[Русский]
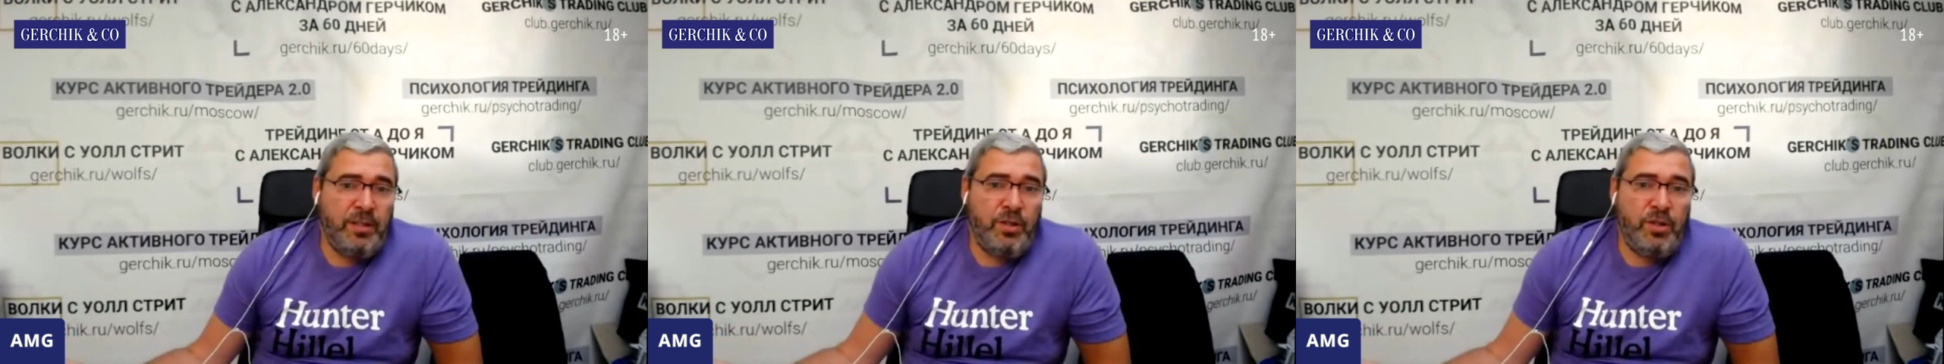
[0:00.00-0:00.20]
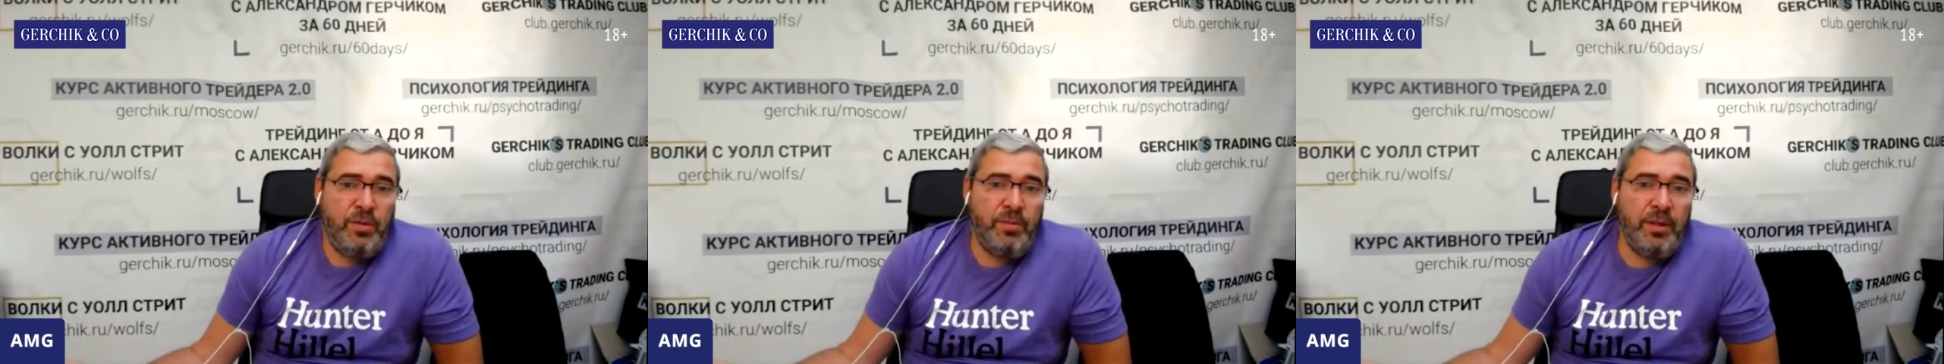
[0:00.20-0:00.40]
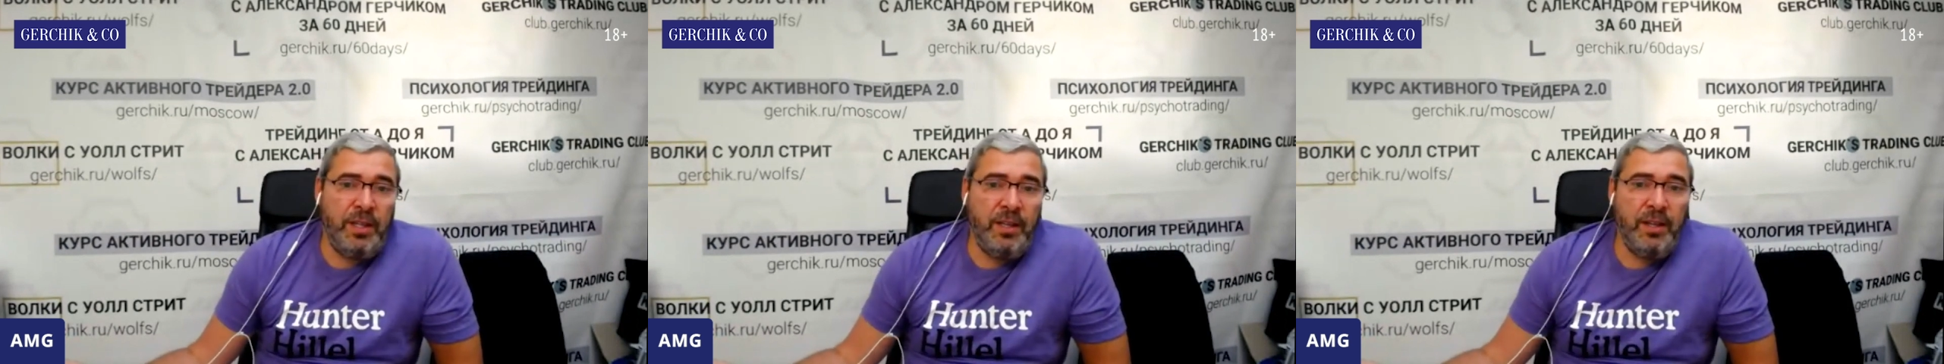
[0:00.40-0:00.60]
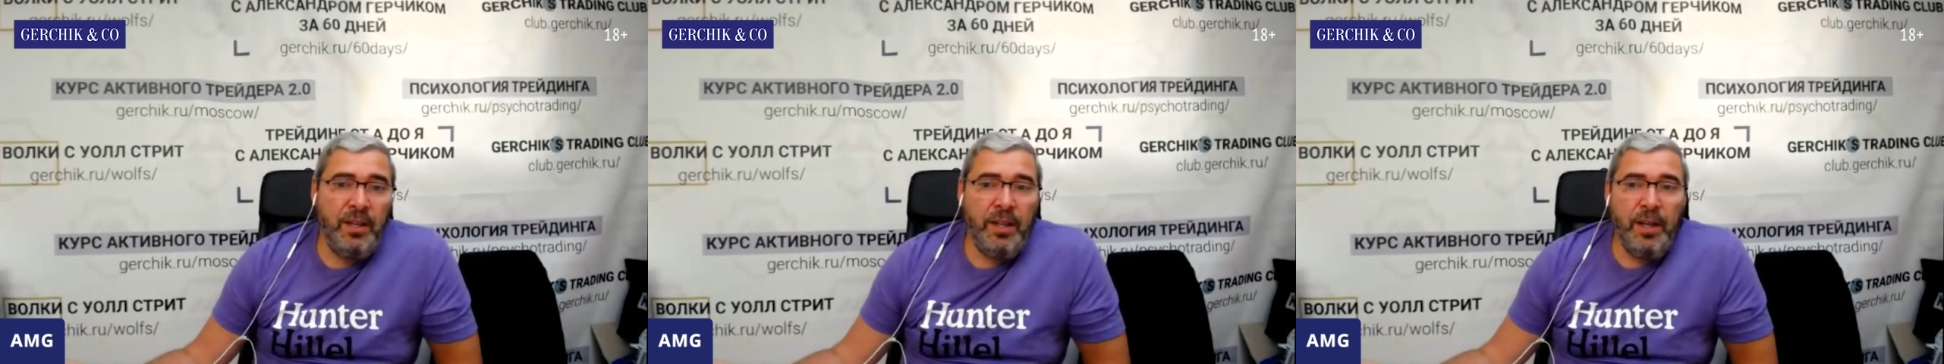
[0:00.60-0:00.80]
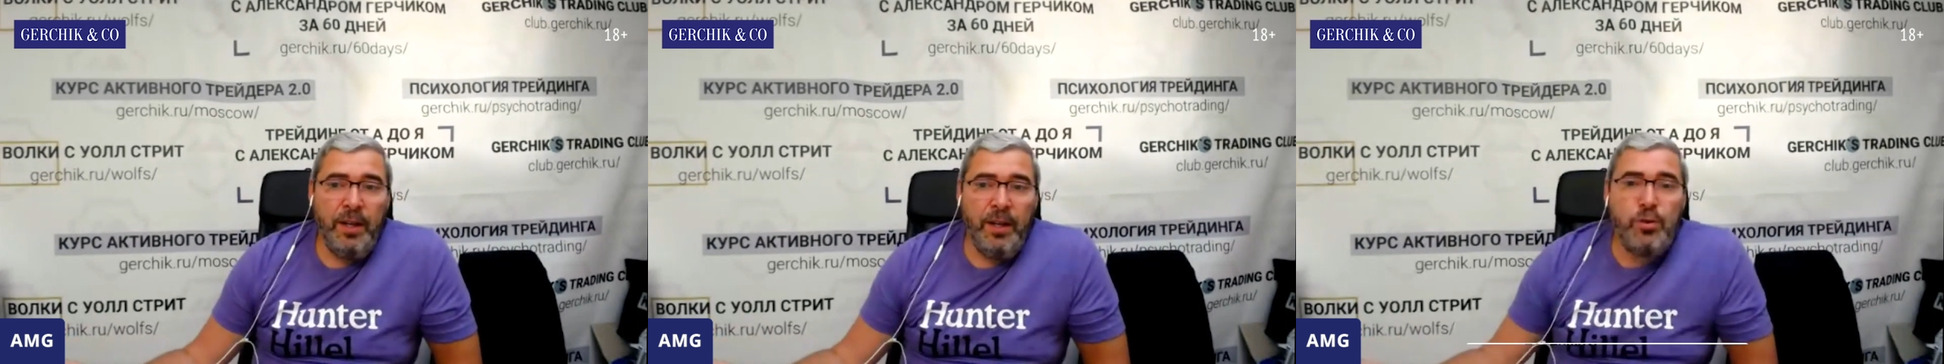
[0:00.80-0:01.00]
Зачем мне
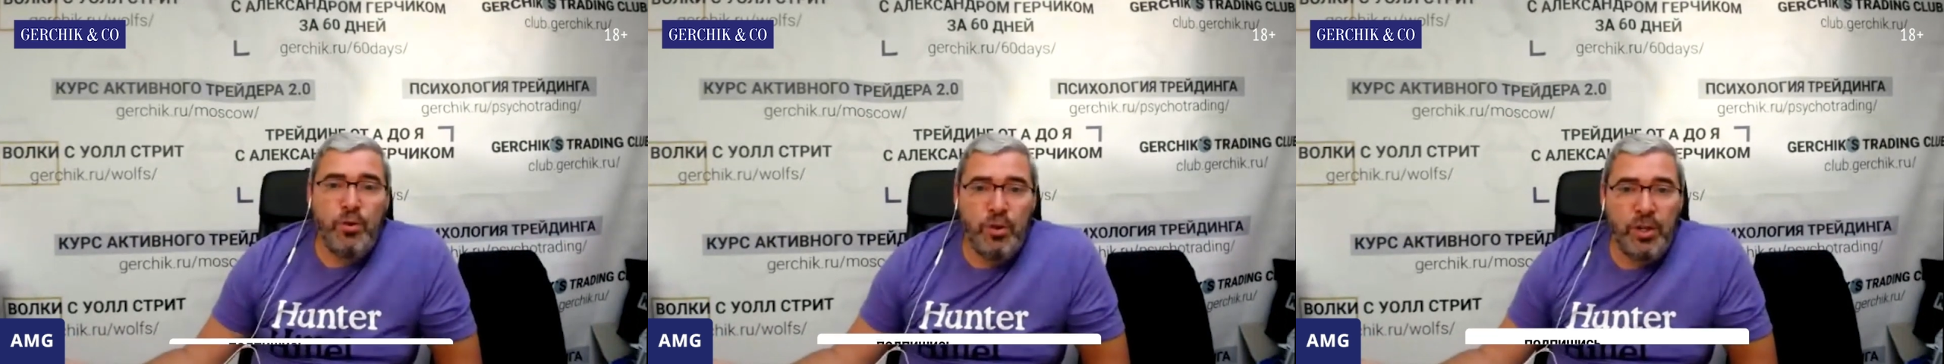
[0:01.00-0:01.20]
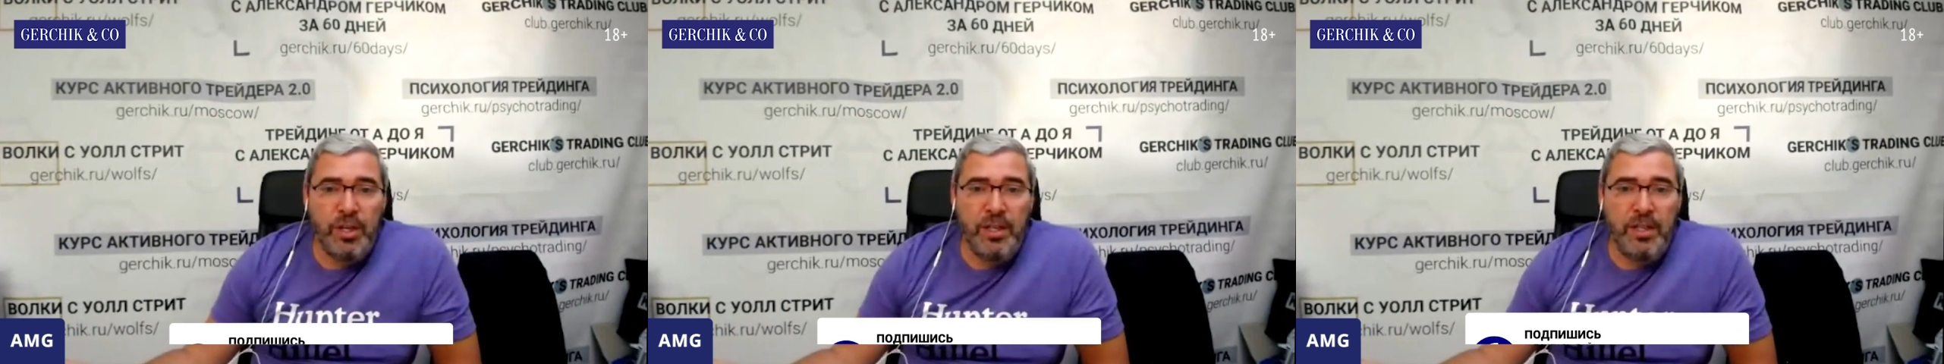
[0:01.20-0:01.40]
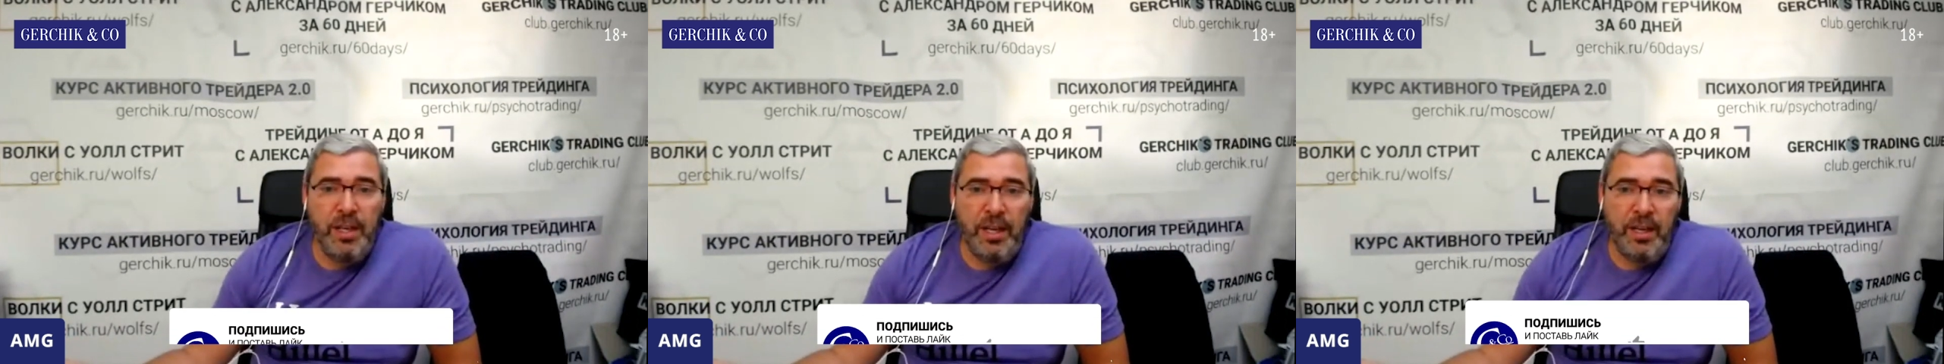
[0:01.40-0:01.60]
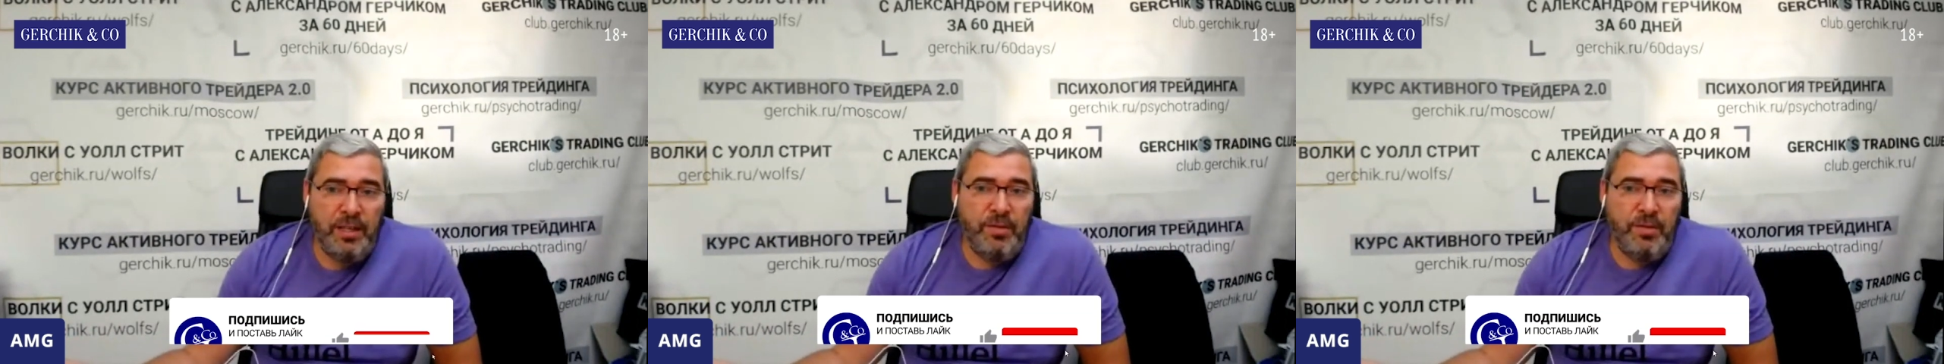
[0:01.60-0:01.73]
чужие деньги?